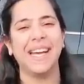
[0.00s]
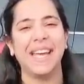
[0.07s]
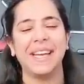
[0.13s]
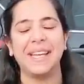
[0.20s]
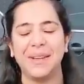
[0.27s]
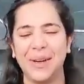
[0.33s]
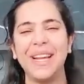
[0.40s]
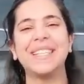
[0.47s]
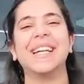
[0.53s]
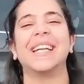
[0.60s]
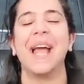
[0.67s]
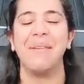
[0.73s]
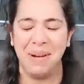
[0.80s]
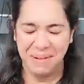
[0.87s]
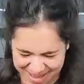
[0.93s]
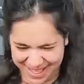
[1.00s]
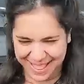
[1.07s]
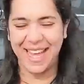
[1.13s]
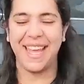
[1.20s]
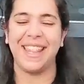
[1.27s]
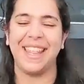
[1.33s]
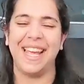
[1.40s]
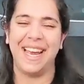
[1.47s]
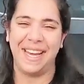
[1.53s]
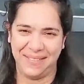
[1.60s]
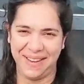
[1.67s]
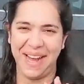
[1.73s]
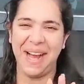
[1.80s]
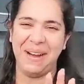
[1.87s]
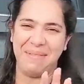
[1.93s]
थोड़ा सा टाइम हमें दे दिया लवा
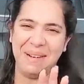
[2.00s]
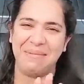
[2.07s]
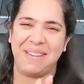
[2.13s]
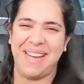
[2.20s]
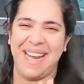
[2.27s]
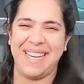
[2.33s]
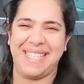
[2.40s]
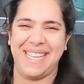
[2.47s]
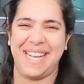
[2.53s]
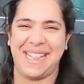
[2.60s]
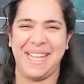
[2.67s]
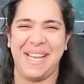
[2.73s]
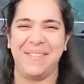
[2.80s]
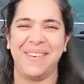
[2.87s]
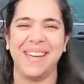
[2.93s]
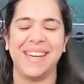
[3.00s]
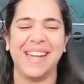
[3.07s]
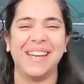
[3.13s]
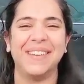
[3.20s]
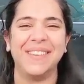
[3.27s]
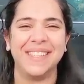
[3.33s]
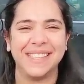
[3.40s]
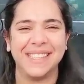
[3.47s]
अब हम कर सकते हैं अपनी रेनोवेशन